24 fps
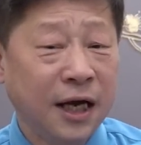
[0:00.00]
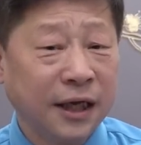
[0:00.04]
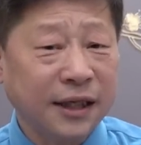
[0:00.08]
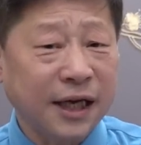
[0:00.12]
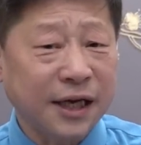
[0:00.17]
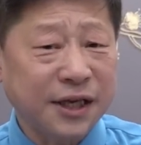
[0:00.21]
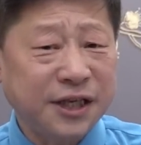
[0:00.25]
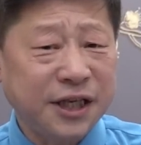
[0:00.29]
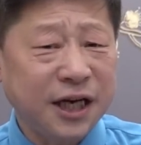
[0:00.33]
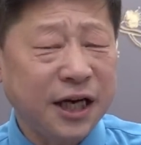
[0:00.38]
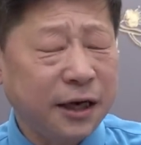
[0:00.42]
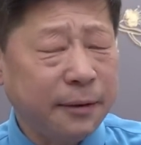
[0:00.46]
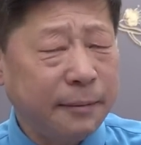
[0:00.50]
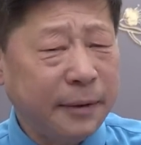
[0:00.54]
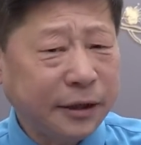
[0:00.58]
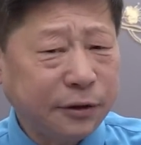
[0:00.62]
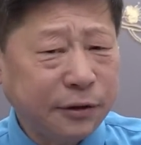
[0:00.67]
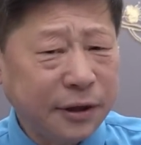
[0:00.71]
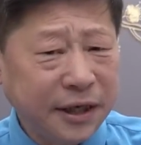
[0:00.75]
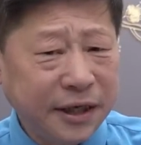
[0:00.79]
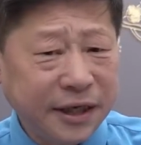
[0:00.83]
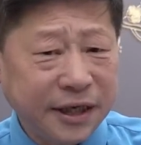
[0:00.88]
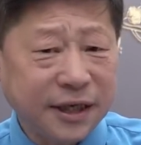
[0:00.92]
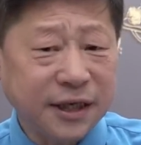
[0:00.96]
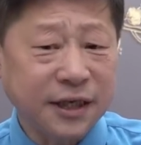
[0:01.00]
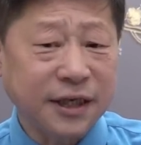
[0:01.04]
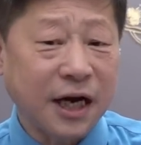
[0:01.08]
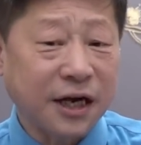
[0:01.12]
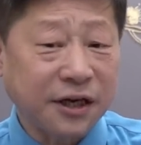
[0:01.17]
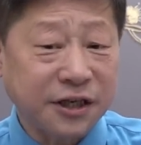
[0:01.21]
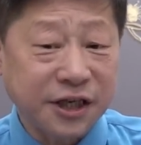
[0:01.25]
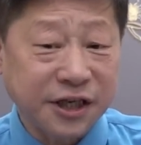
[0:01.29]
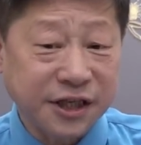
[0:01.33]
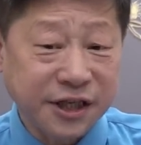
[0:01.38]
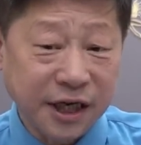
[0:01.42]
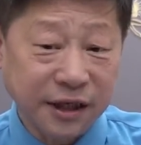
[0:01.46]
他心里面对李克
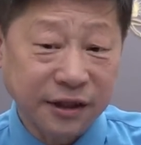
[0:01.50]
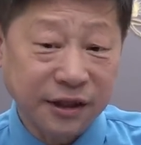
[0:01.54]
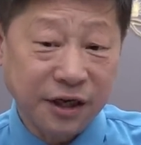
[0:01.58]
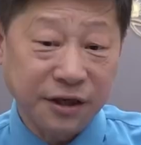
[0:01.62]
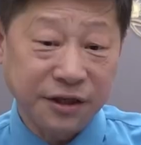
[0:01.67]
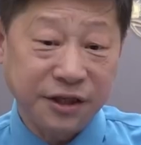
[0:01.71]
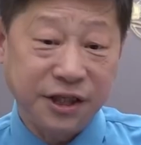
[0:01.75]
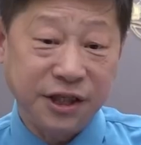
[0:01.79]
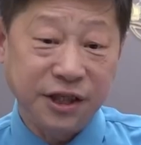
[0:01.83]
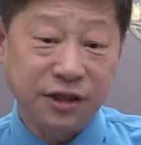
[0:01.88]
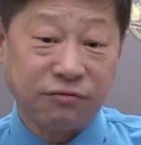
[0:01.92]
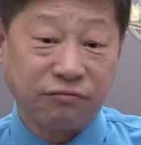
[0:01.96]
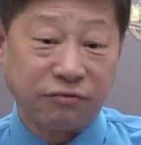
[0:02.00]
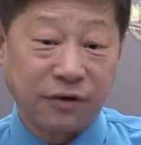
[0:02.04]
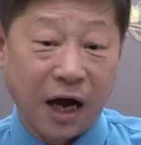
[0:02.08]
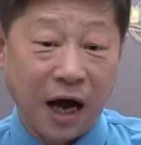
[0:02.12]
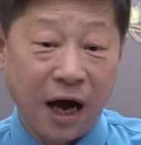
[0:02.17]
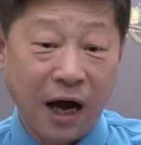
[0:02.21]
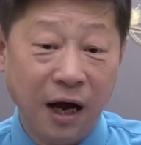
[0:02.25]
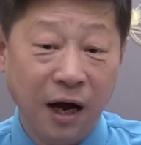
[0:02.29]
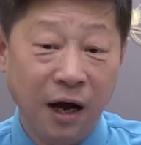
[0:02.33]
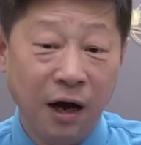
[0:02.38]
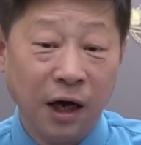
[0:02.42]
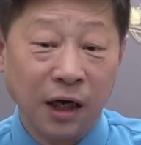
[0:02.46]
强是相当嫉妒的。